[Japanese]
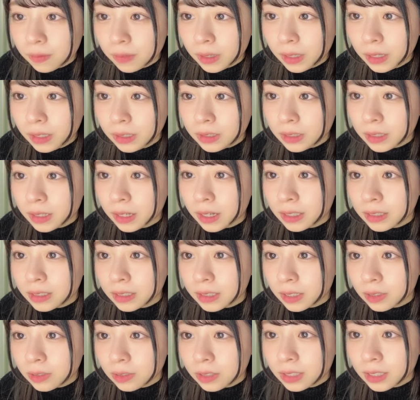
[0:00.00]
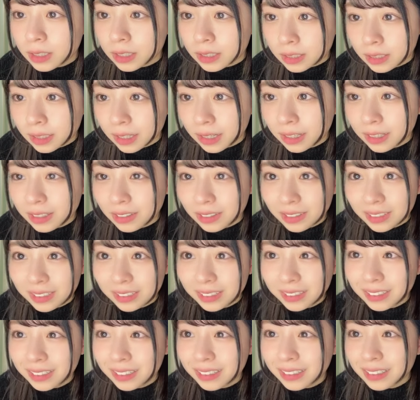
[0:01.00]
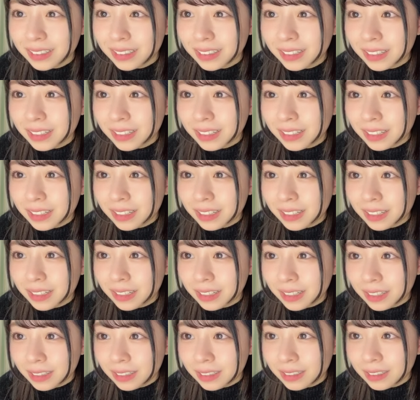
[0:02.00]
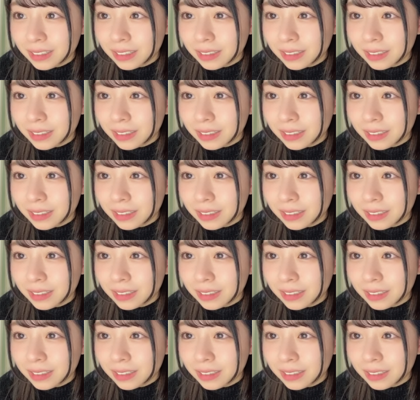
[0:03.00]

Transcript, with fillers: はやちゃんの配信楽しいですかよかったはい